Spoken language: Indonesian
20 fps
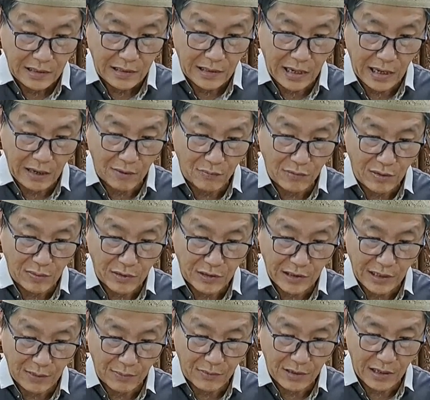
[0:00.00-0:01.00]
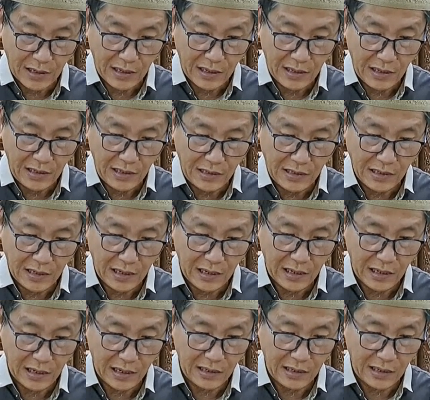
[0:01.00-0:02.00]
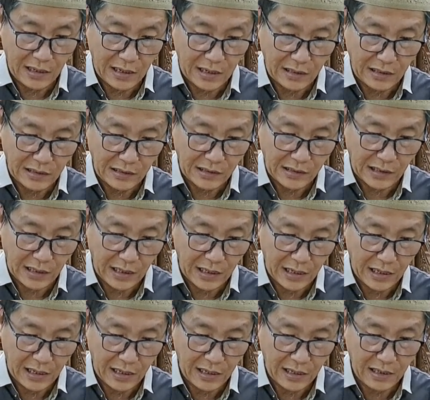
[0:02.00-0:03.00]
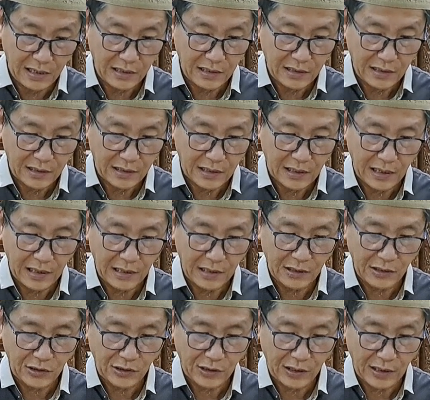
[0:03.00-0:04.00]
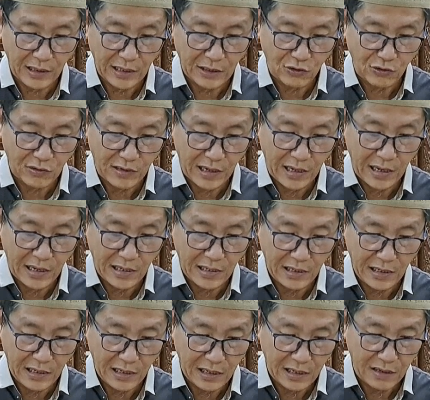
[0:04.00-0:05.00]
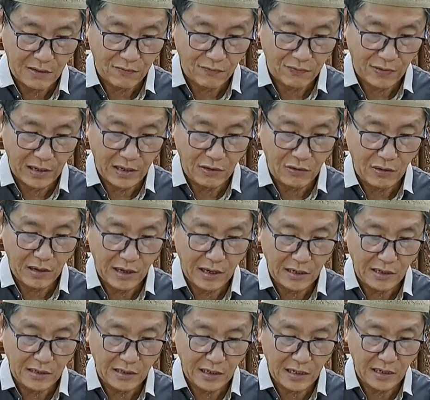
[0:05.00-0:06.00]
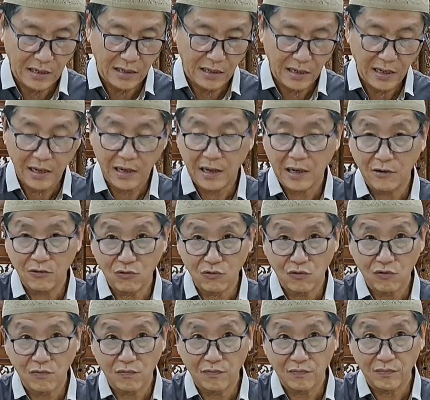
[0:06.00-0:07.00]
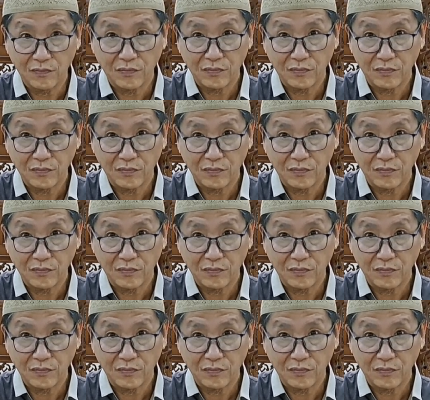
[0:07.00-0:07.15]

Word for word: Nabi bersabda, "Idza hadaratis salah, kalau salat sudah hadir, falyu'adzin ahadukum."